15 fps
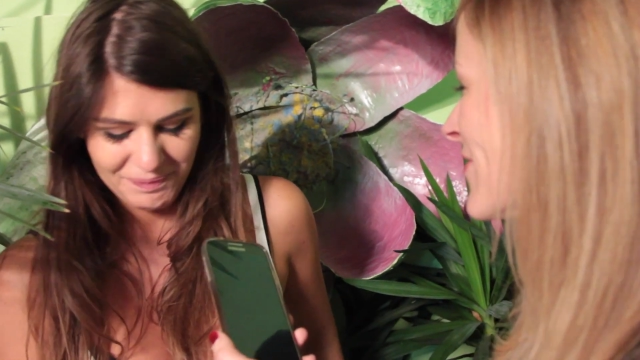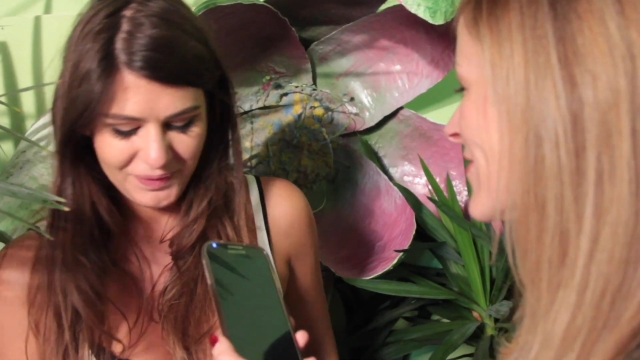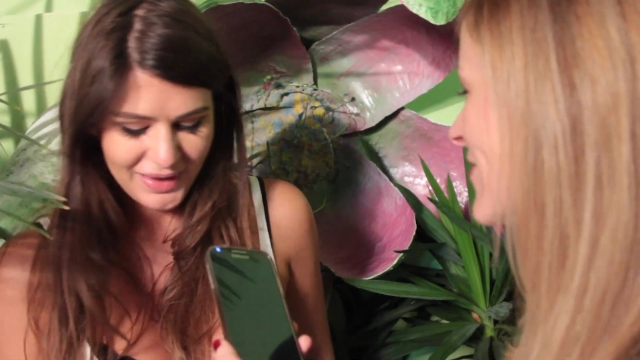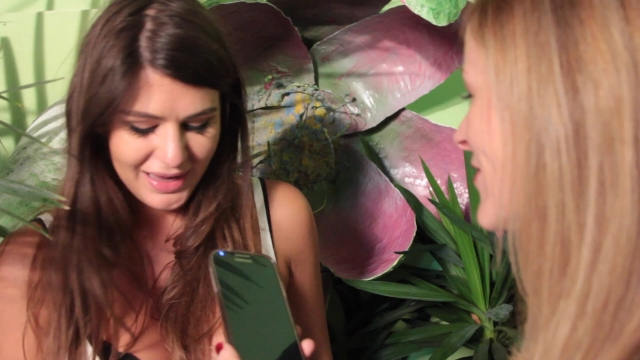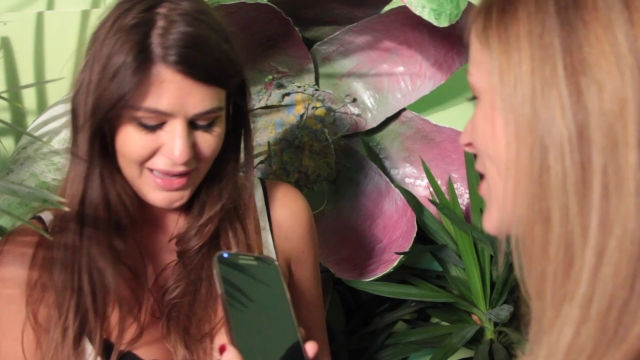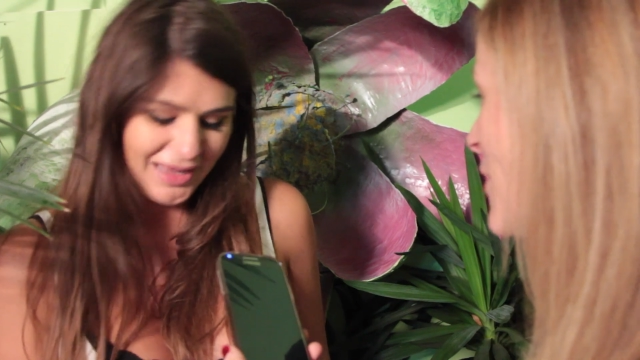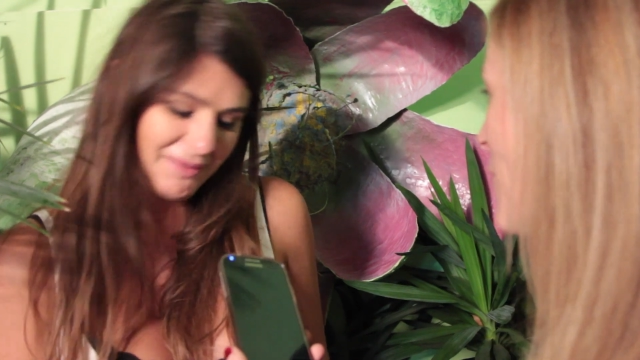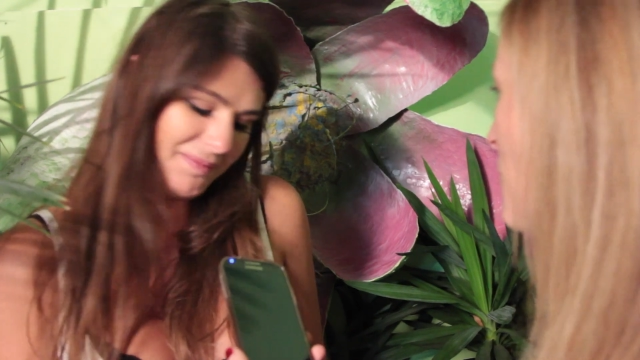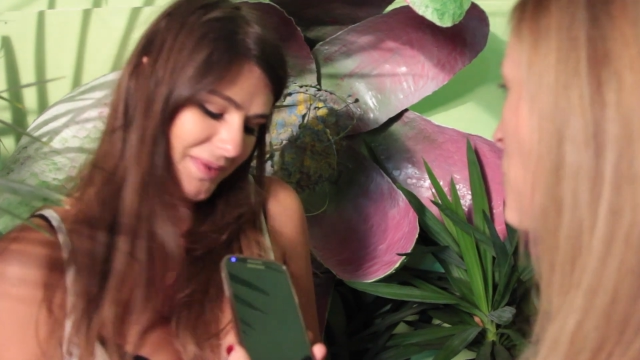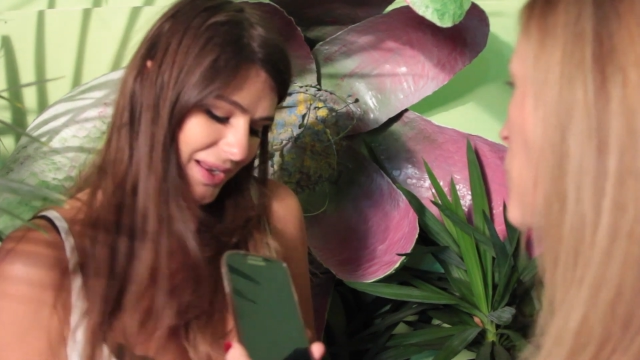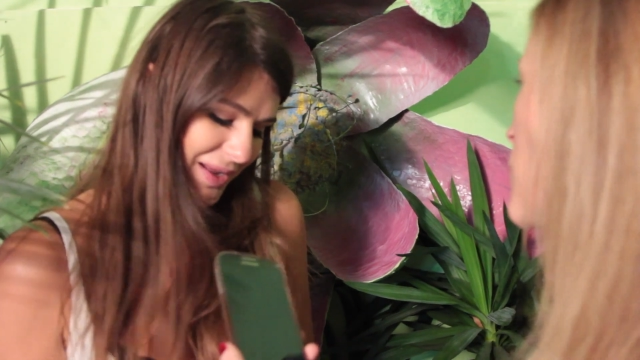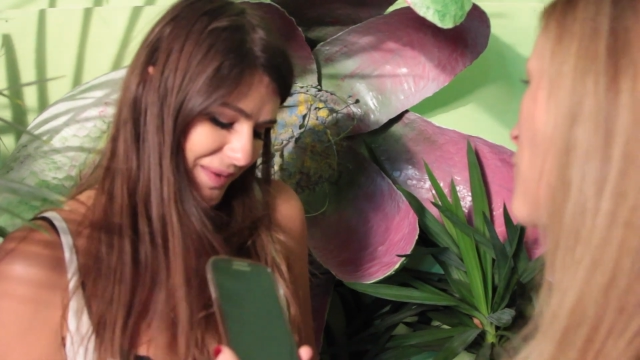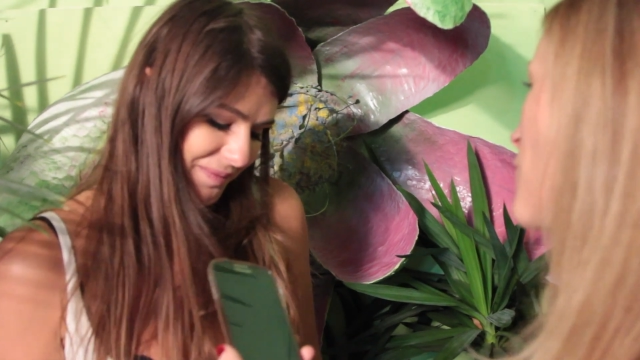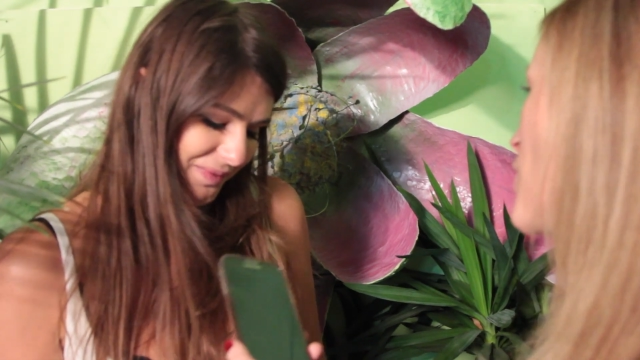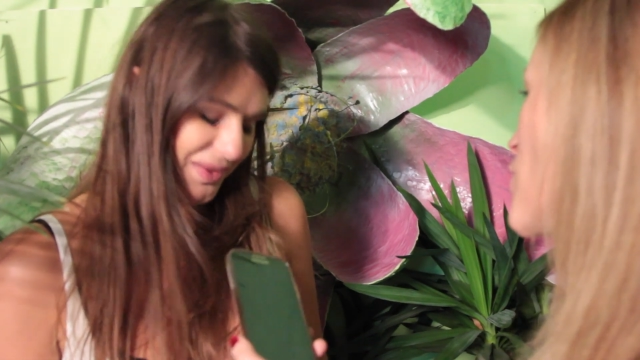Mm, più
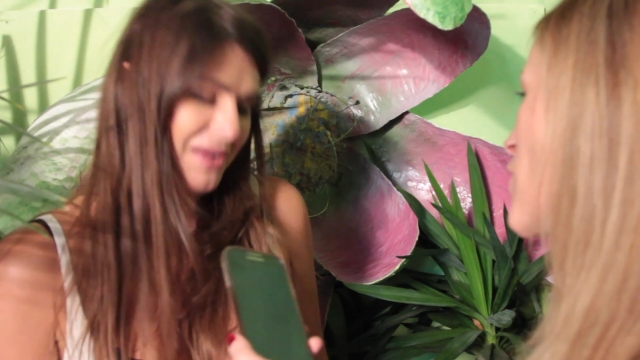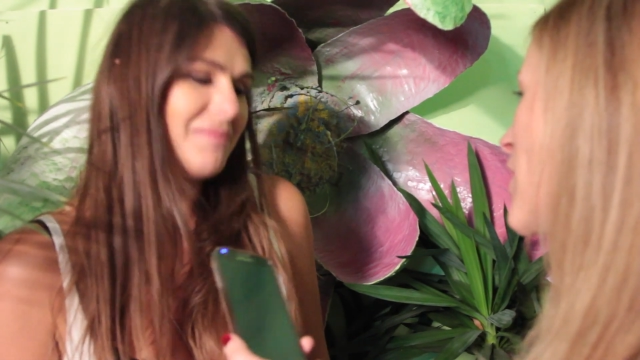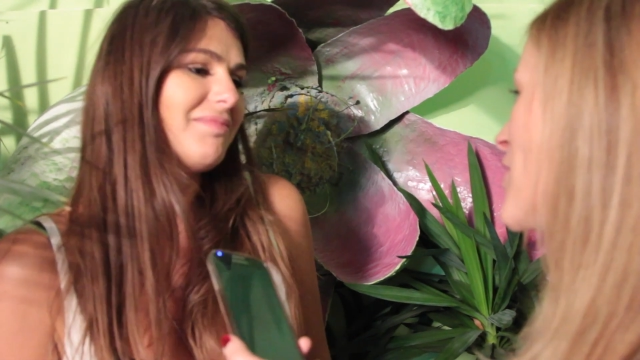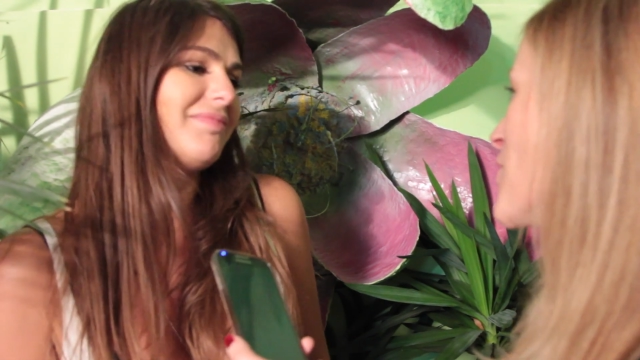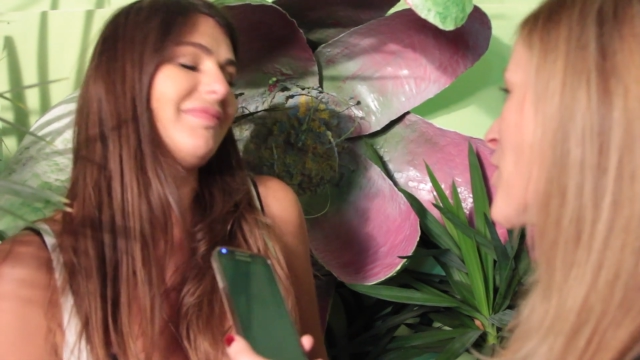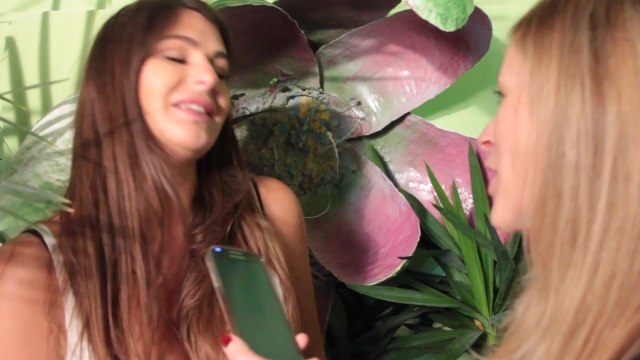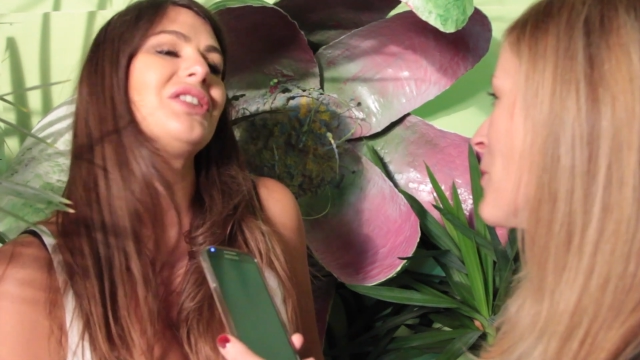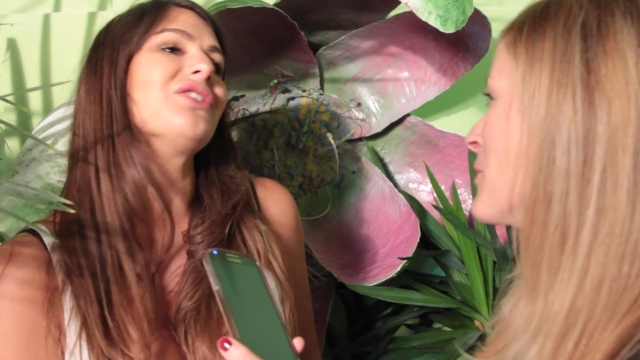difficile, diciamo.